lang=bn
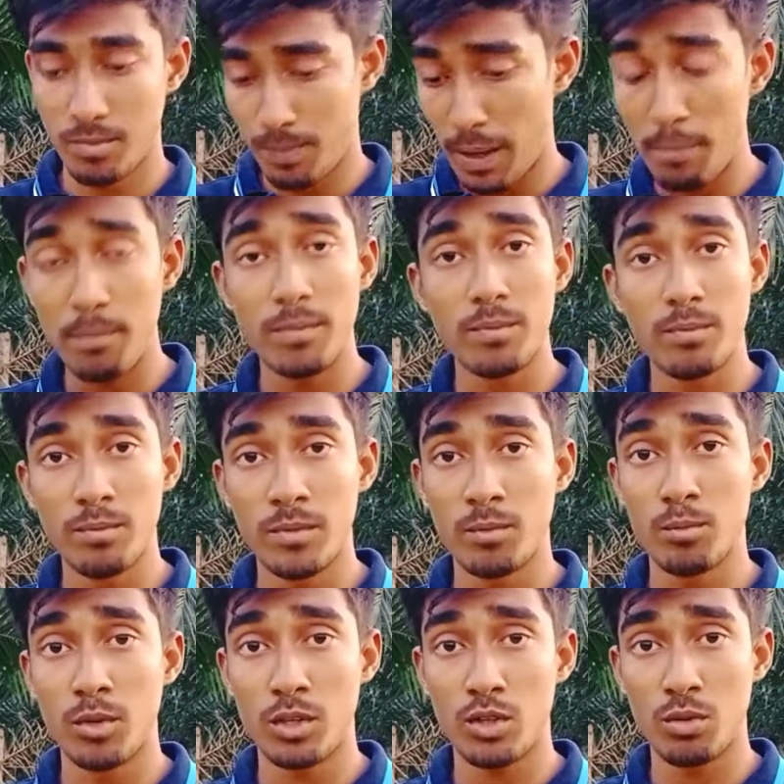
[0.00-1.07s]
পাম
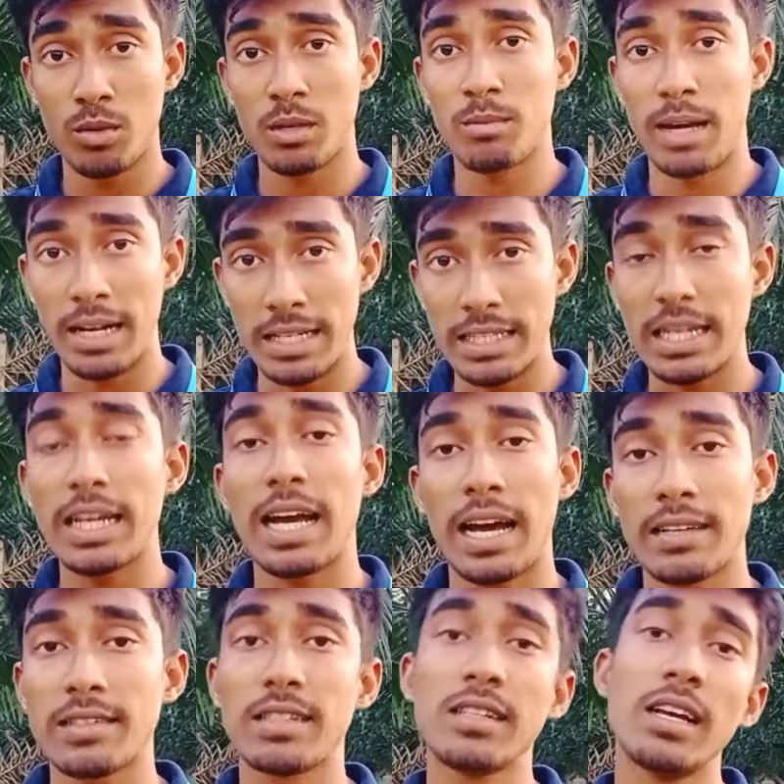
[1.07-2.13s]
বর্তমান মালয়েশিয়ায়
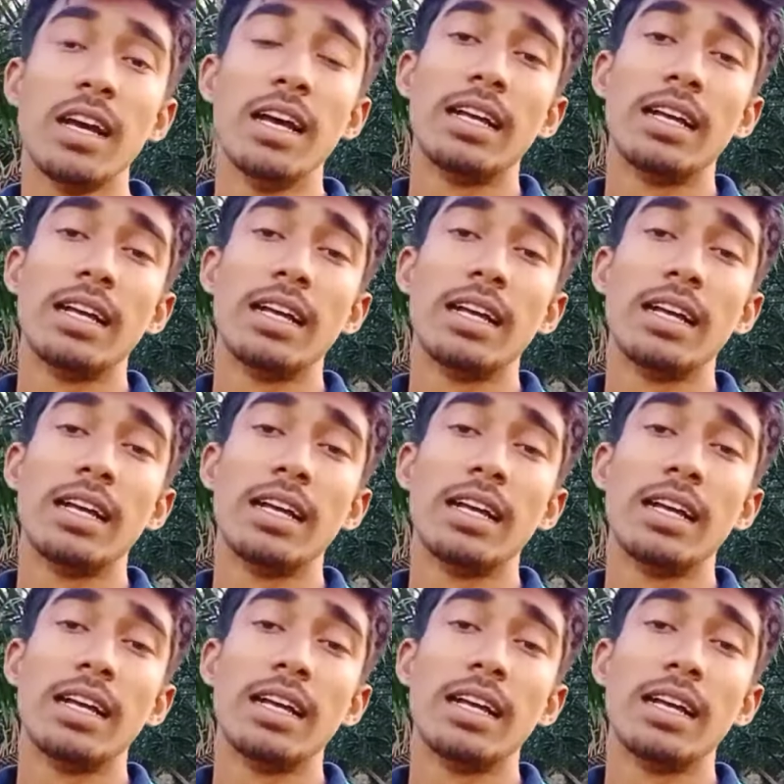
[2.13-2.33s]
আছেন